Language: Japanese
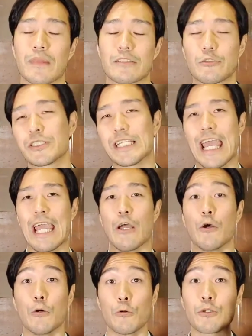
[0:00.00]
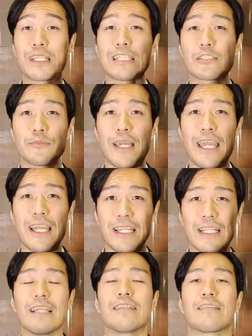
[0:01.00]
そして、二つ目
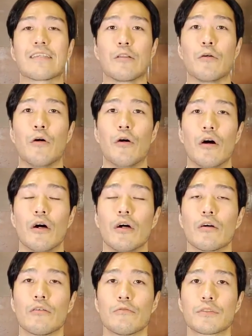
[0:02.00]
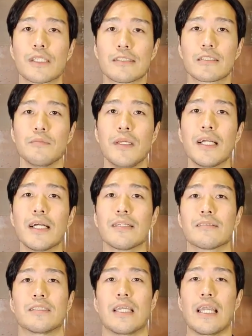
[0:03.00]
なんですけど、この二つ目が
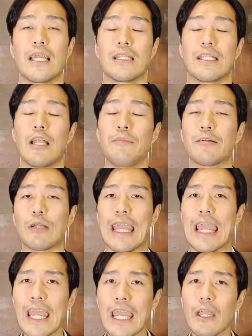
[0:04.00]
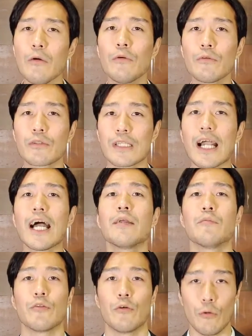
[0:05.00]
ですね、なるべく栄養の高い
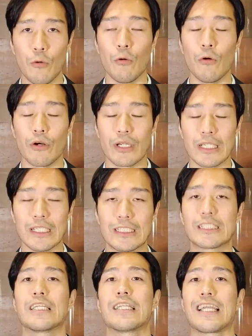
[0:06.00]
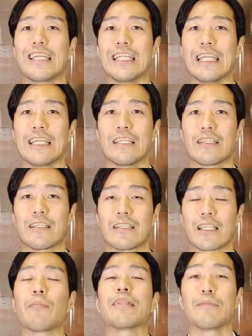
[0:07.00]
ものを意識的に
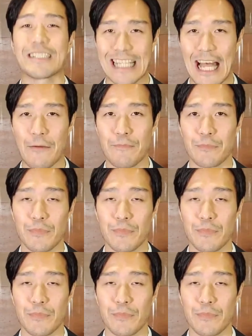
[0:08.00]
食べてました。